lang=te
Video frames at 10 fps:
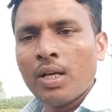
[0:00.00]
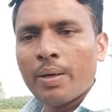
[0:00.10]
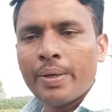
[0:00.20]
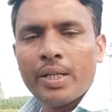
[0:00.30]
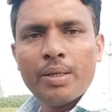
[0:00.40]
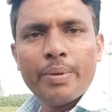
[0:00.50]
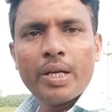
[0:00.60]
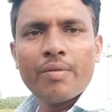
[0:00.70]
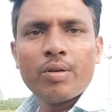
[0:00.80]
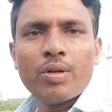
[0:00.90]
కాబట్టి ఈ
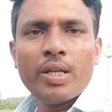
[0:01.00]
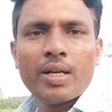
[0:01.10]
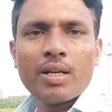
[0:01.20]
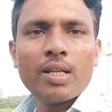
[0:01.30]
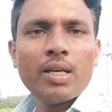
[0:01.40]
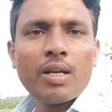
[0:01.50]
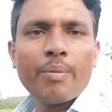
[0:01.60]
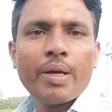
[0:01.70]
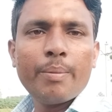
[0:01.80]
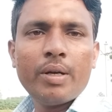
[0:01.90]
మేరీవాన్ కూడా ఎకరానికి
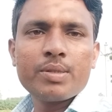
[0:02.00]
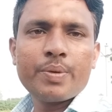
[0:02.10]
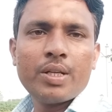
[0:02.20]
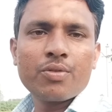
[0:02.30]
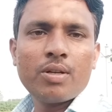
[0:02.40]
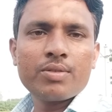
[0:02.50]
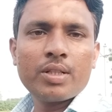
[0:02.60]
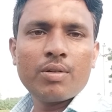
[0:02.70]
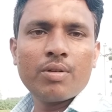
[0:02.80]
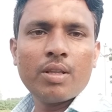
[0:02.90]
ఎనభై ఎంఎల్ స్ప్రే చేసుకోవాల్సి
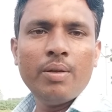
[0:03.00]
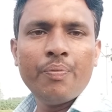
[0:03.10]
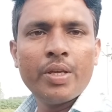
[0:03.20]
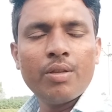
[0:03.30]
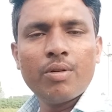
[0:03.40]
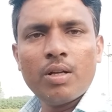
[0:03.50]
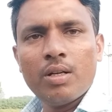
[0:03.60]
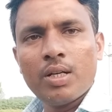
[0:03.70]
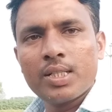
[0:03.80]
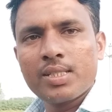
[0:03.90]
అయితే ఉంటుంది ఇది కూడా
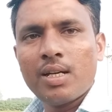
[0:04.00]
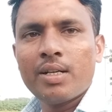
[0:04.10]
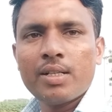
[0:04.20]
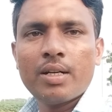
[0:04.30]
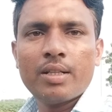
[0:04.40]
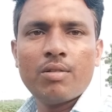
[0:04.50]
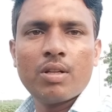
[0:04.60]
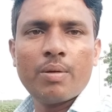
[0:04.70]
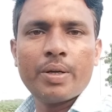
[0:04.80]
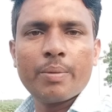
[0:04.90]
ఎక్సలెంట్ రిజల్ట్ అయితే
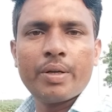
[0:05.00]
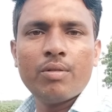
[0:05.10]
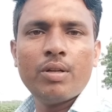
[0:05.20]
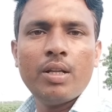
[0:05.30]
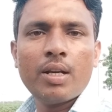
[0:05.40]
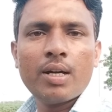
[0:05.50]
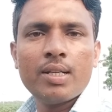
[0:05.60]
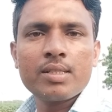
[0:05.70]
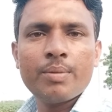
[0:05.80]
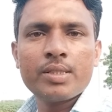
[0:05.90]
ఉంటుంది మనకు అన్ని రకాల
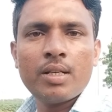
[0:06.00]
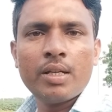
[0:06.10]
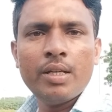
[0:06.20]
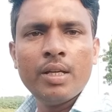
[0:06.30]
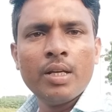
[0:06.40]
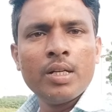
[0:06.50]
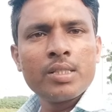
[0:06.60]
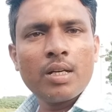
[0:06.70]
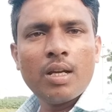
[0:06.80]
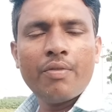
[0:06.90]
సమస్యలకి
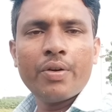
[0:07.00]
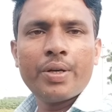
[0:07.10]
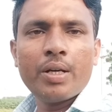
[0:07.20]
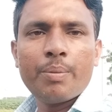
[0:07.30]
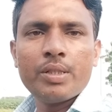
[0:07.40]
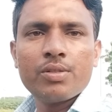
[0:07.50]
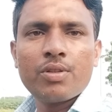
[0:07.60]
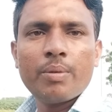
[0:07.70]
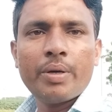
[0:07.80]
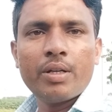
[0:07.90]
చాలా ఎఫెక్టివ్గా
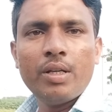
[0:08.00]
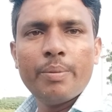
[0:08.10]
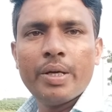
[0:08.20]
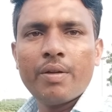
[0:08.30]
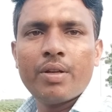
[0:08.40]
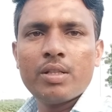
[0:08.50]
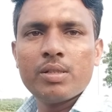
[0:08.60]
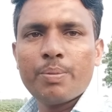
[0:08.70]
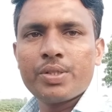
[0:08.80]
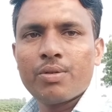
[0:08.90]
పనిచేస్తుంది మనకి ఈ మేరీవాన్ అని
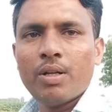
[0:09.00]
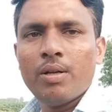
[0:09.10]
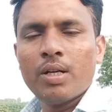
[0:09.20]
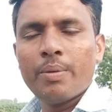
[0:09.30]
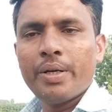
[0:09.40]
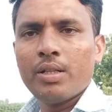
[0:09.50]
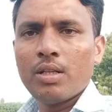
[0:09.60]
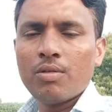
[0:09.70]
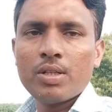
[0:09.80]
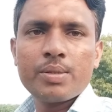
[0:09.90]
చెప్పేసి కూడా కూడా కాబట్టి
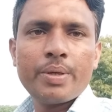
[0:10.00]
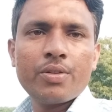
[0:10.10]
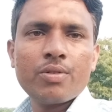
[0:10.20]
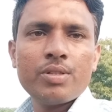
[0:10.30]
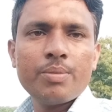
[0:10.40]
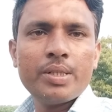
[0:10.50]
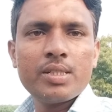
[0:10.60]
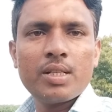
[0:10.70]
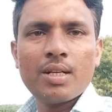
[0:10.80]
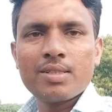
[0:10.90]
దీన్ని కూడా స్ప్రేసుకోవచ్చు మంచి
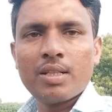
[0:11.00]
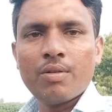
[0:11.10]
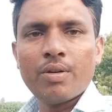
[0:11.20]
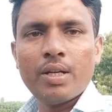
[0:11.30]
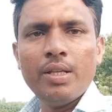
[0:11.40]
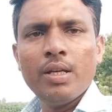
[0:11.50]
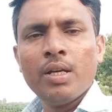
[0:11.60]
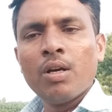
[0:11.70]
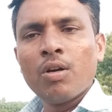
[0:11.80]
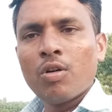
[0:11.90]
రిజల్ట్స్ అయితే ఉంటాయి
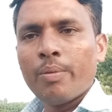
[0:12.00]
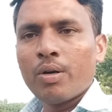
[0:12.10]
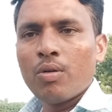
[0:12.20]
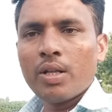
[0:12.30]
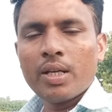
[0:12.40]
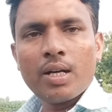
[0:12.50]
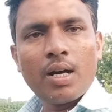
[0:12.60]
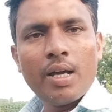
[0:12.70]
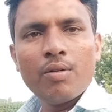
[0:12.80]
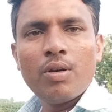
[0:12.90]
కొమ్మకొల్లికి
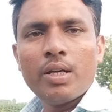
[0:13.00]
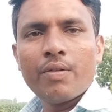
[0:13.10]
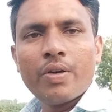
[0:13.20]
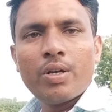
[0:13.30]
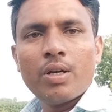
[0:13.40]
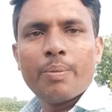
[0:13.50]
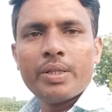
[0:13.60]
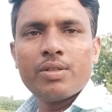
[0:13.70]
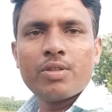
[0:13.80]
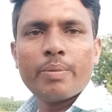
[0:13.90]
కాయకొల్లికి కాయ ఎఫెక్ట్గా
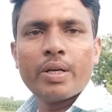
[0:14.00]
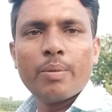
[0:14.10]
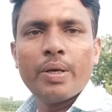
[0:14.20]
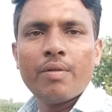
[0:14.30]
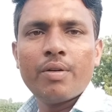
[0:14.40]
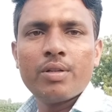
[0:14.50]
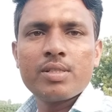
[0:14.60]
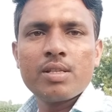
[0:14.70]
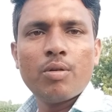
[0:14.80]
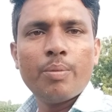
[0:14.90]
పనిచేస్తుంది మనకు వన్
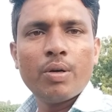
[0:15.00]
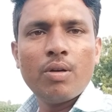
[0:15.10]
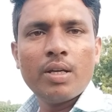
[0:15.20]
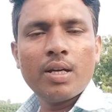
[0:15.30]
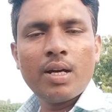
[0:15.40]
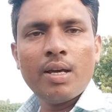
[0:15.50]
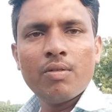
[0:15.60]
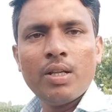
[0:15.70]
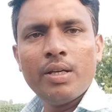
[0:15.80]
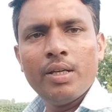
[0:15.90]
వచ్చేసి కొమ్మకొల్లికి
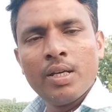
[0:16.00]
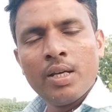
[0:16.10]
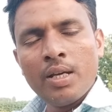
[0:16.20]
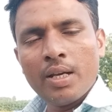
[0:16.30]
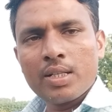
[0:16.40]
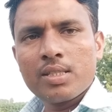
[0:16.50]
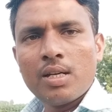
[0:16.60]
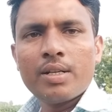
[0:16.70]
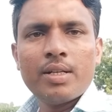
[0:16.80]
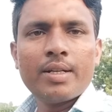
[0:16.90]
కాయకొల్లికి
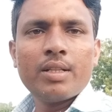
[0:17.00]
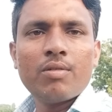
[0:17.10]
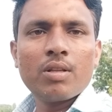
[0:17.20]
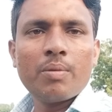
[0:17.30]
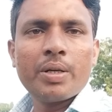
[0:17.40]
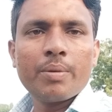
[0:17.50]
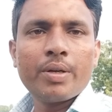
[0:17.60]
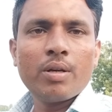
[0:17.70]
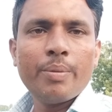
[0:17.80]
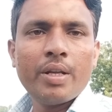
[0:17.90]
ఎక్సలెంట్ రిజల్ట్ అయితే ఉంటుంది అనమాట
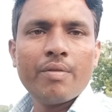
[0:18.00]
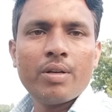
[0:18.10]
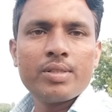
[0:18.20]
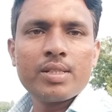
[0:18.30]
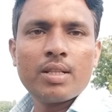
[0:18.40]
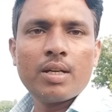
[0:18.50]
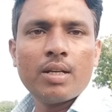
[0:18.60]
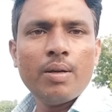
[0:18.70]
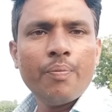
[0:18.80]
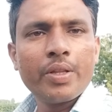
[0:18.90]
మనకు వన్ వచ్చేసి అయితే కనుక
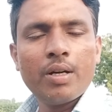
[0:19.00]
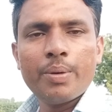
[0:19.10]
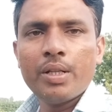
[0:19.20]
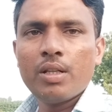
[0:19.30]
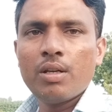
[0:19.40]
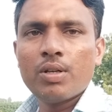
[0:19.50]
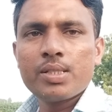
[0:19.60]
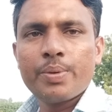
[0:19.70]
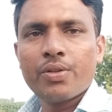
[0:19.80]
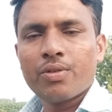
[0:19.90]
కాబట్టి దీన్ని కూడా
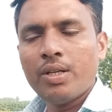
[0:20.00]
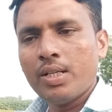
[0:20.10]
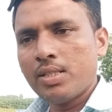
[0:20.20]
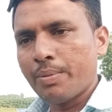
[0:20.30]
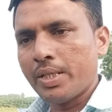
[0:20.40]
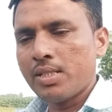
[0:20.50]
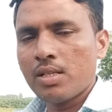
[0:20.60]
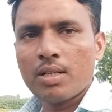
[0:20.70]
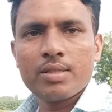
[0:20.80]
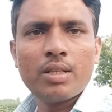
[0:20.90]
స్ప్రేసుకుంటే అంత మంచి
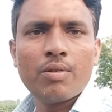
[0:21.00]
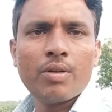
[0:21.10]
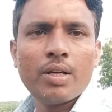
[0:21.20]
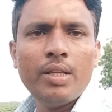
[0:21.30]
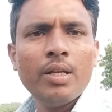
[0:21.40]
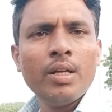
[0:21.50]
రిజల్ట్స్ అయితే ఉంటాయి